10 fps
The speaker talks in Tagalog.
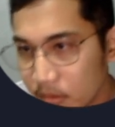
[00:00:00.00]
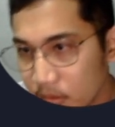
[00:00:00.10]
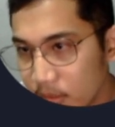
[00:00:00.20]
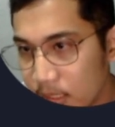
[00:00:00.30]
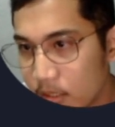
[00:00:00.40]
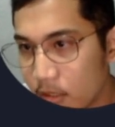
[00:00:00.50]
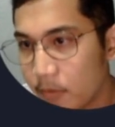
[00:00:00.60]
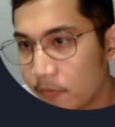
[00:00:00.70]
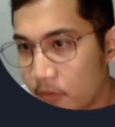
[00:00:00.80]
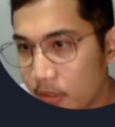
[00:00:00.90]
dito,
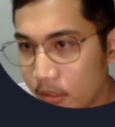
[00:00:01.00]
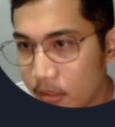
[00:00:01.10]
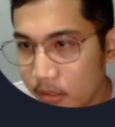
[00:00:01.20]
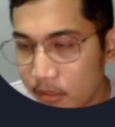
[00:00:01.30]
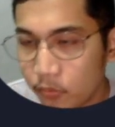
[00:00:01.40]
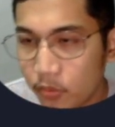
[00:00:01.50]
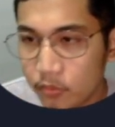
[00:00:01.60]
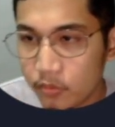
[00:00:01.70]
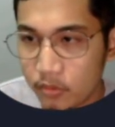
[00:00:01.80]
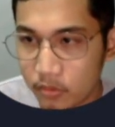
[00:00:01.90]
before yung
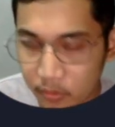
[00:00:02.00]
toes.